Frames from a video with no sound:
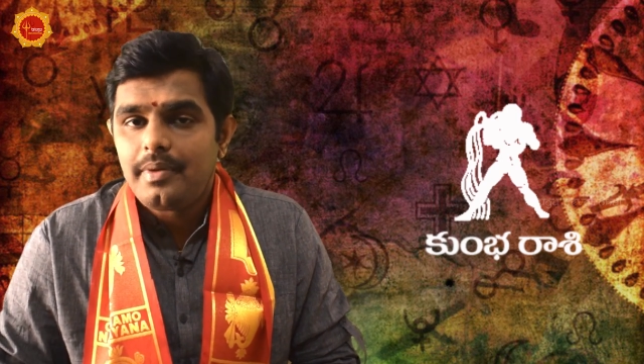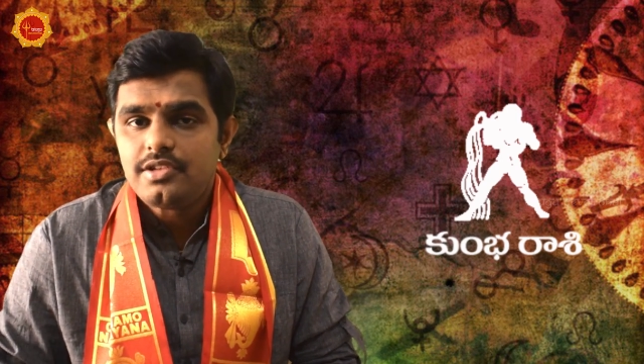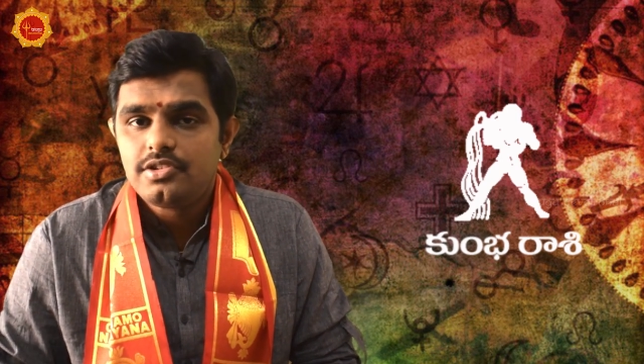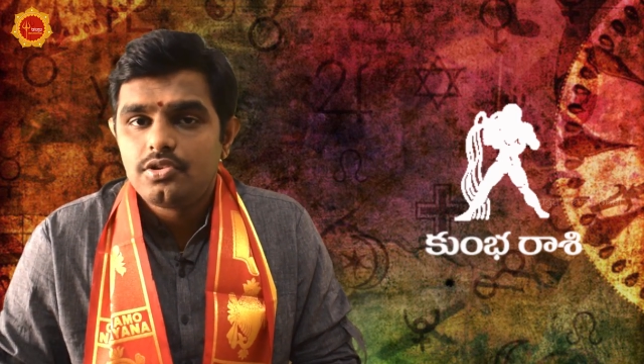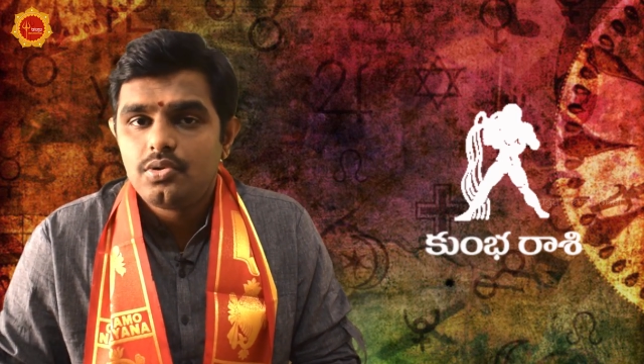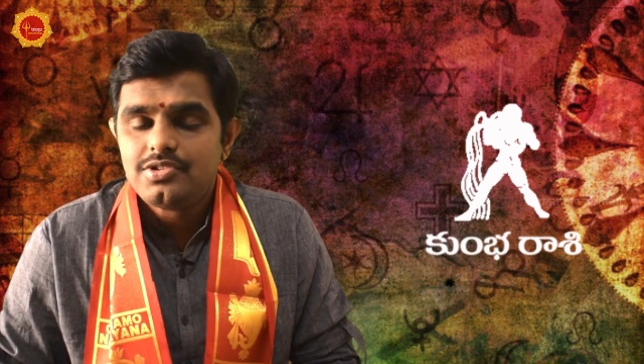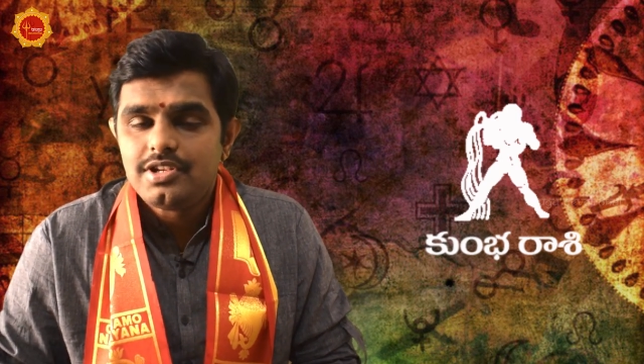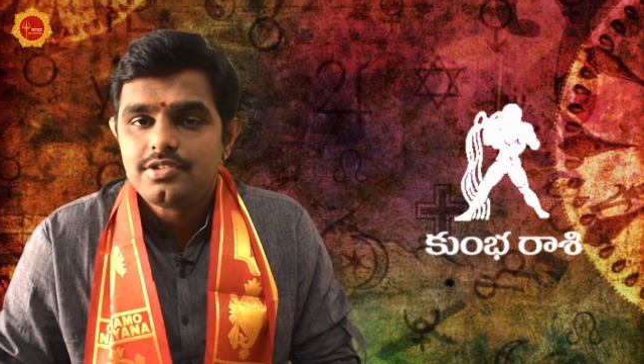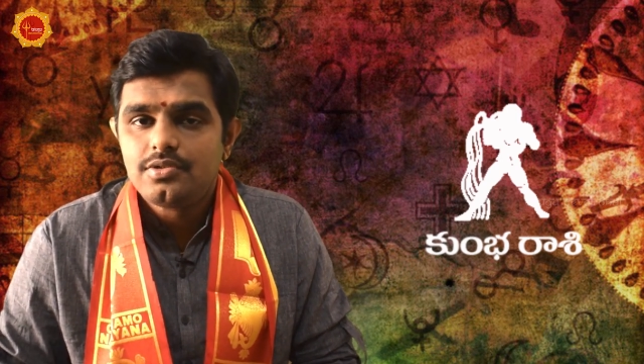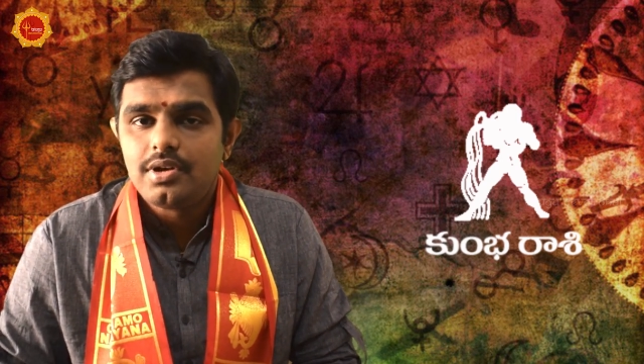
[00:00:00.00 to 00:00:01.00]
పరిస్థితి
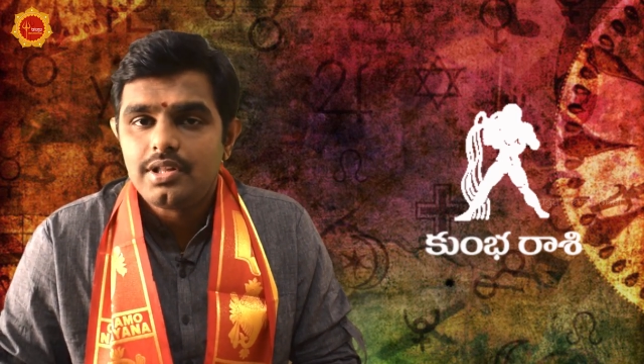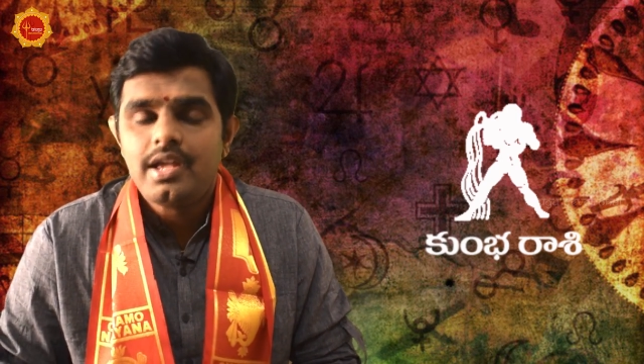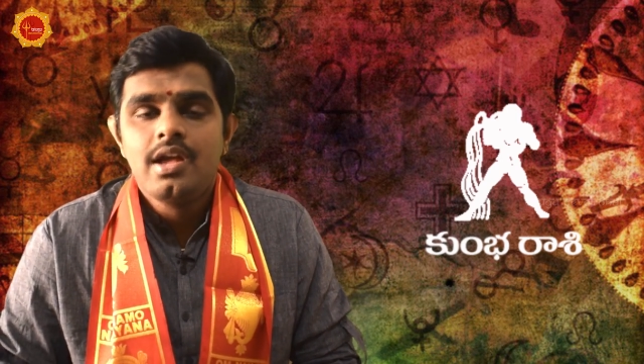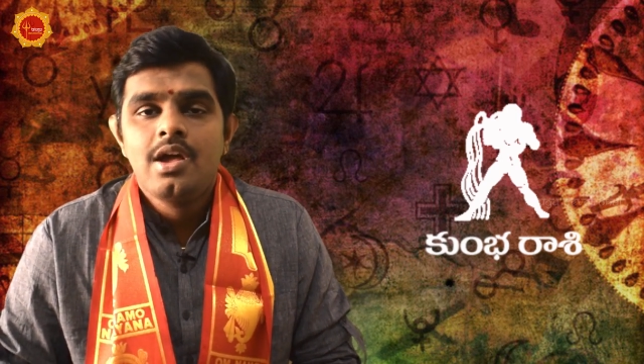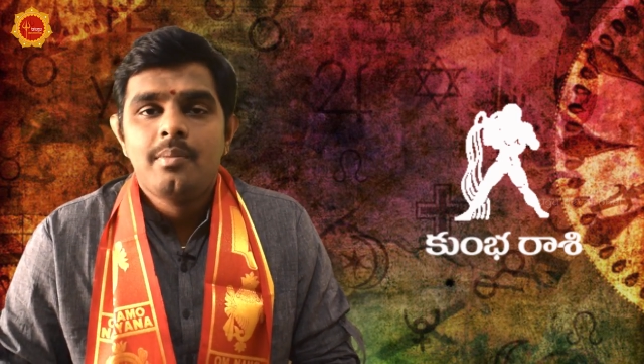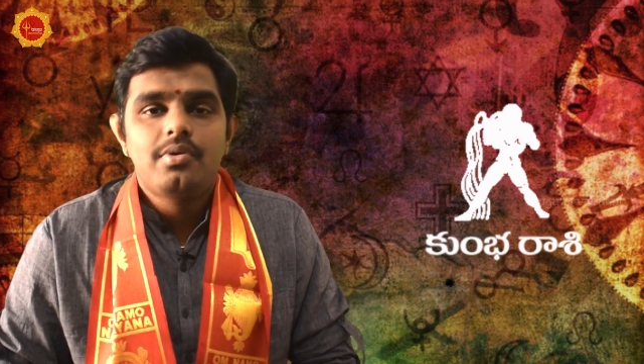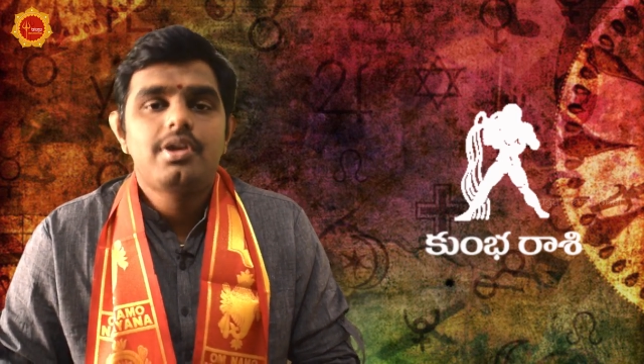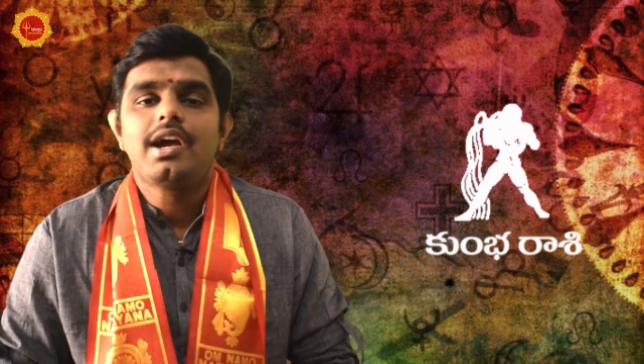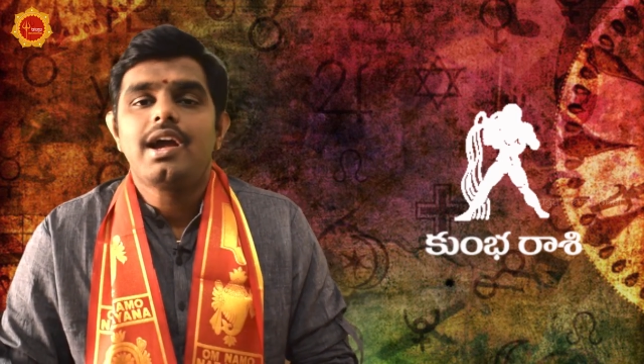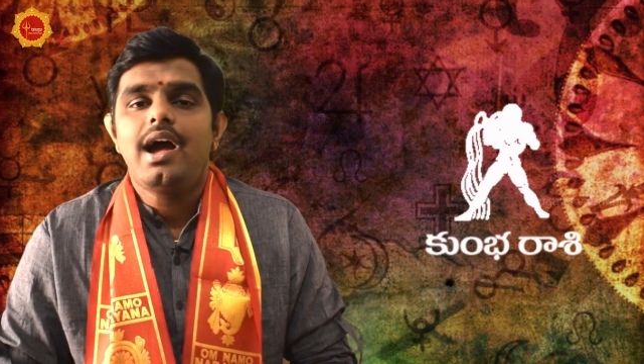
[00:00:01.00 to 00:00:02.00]
గోచరిస్తూ ఉన్నది
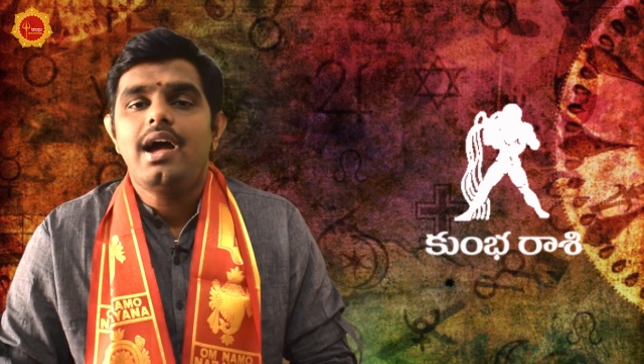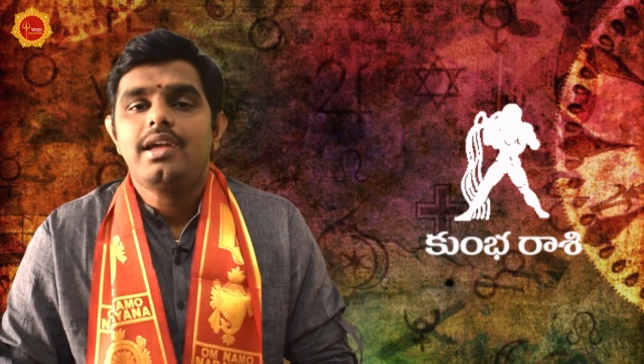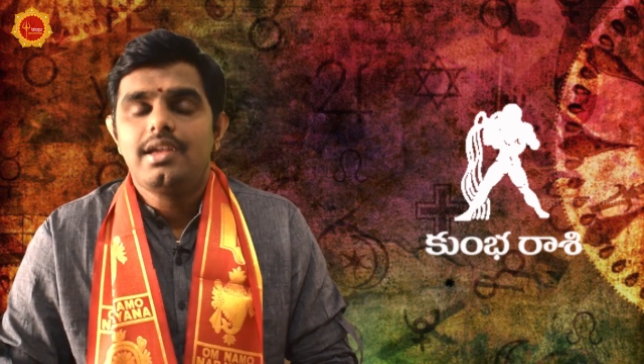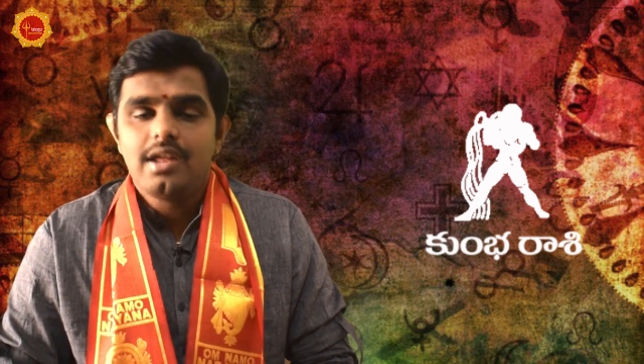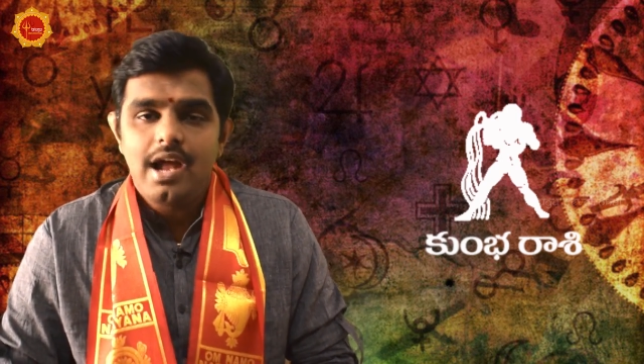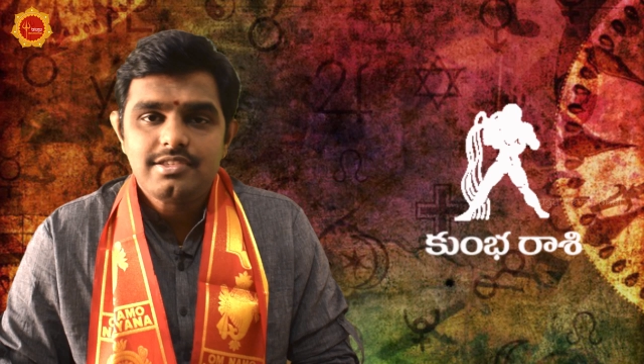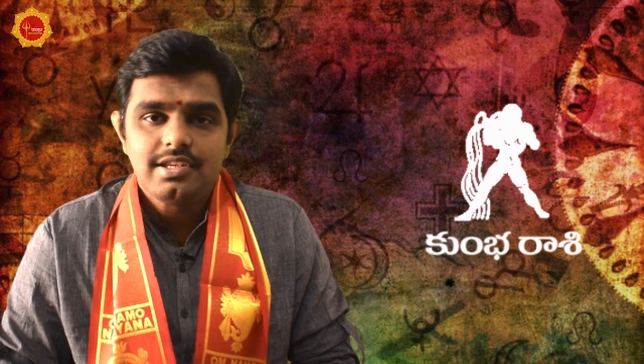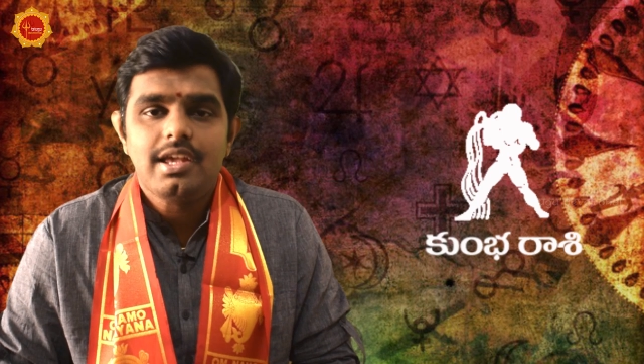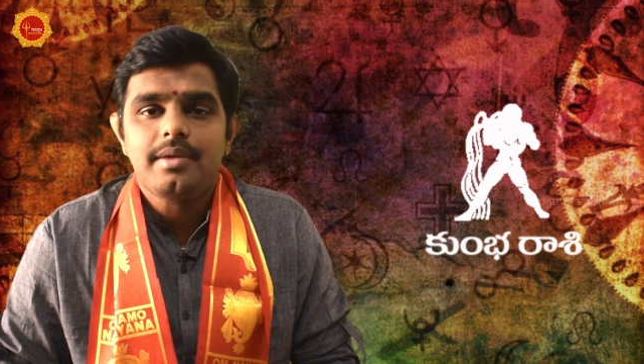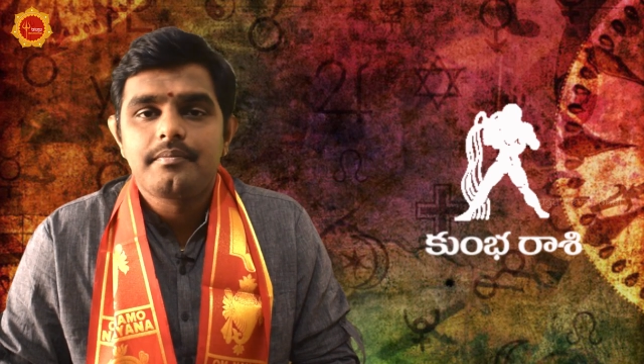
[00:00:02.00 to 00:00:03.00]
ముఖ్యంగా ఈ
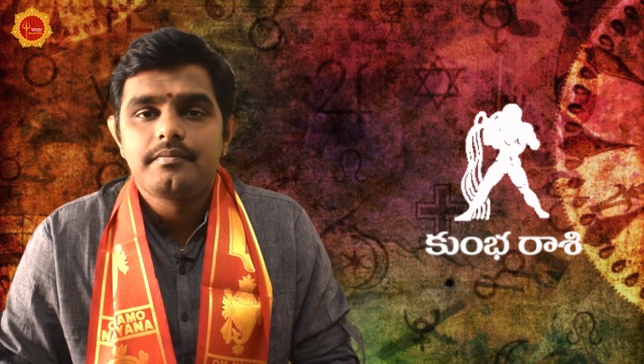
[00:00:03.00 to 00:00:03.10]
రాశికి